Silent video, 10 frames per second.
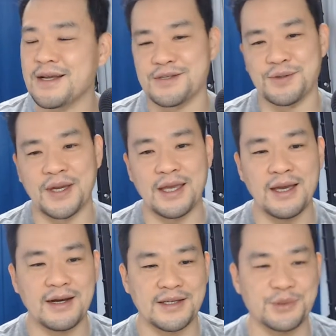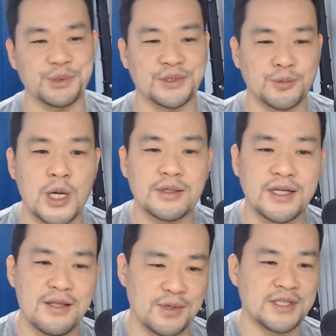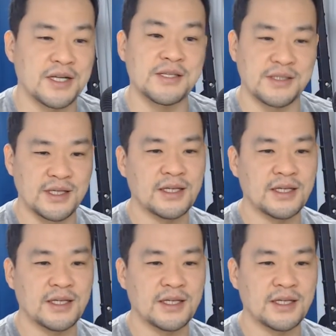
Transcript: らちょっと部屋が一つ埋まるぐらいとかじゃないですか。